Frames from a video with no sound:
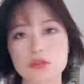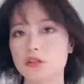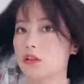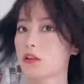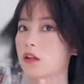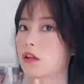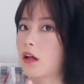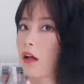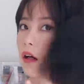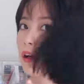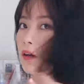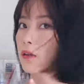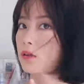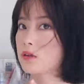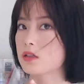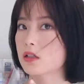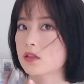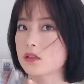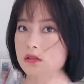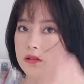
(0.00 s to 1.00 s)
是。很有
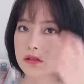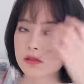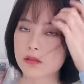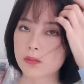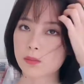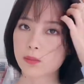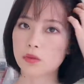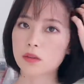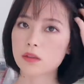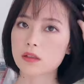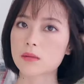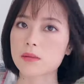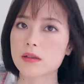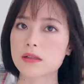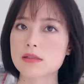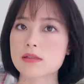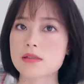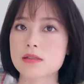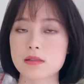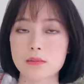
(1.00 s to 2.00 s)
层次，不会特
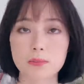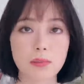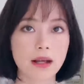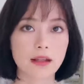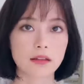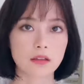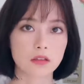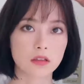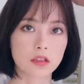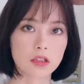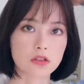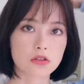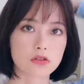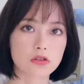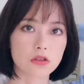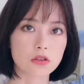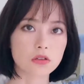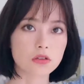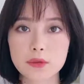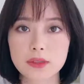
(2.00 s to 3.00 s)
别死板的那
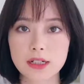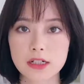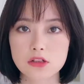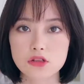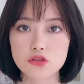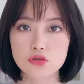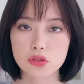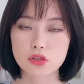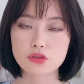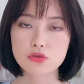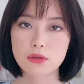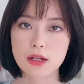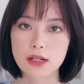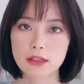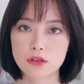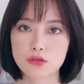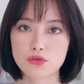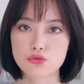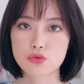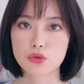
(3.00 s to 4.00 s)
种，因为它是吹出来
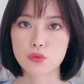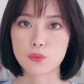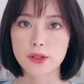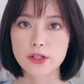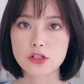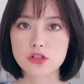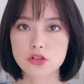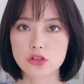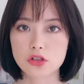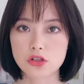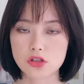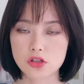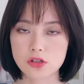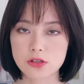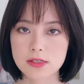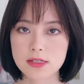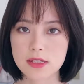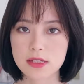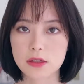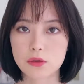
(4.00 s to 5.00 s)
的，所以维持的时
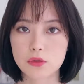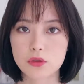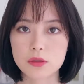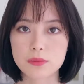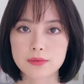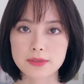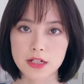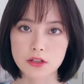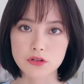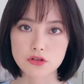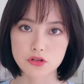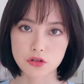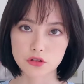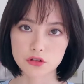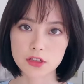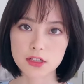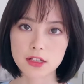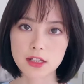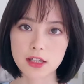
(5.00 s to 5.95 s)
间也会比较久一